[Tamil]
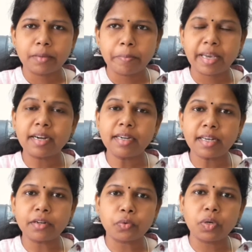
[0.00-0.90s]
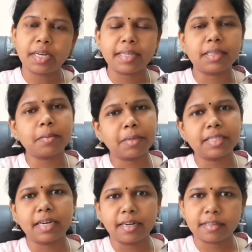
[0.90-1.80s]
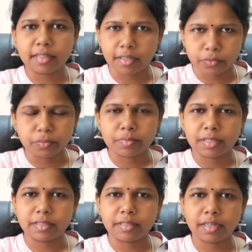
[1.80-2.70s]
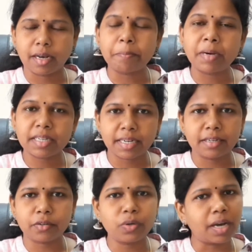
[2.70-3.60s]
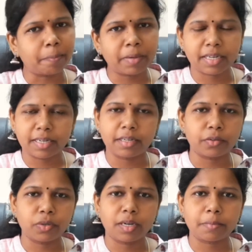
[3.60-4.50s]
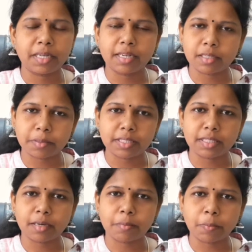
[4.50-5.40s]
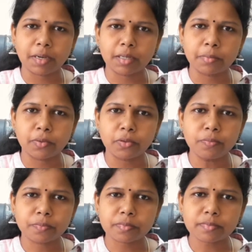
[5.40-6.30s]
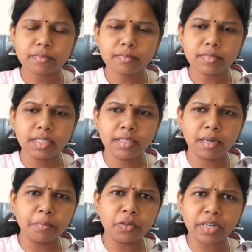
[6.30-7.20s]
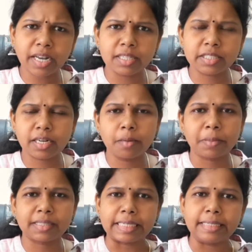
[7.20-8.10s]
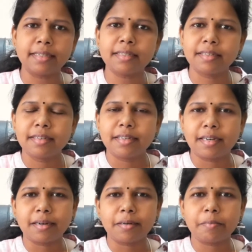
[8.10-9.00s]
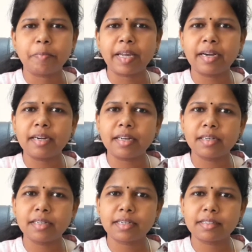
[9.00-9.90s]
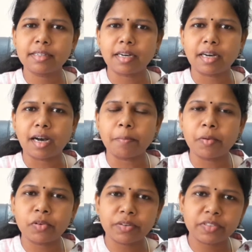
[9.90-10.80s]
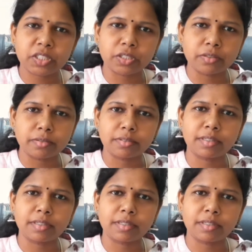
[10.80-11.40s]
பேரண்டிங் ரோல் எந்த மாதிரி எடுத்துக்கணும் அம்மாக்கு என்ன ரோல் அப்பாக்கு என்ன ரோல் அப்படிங்கிறத பற்றி தான் நம்ம பார்க்க போகிறோம் நம்மளோட கல்ச்சரில் பார்த்திங்கன்னா பேரண்டிங்குங்கிறது அம்மாவோட விஷயம்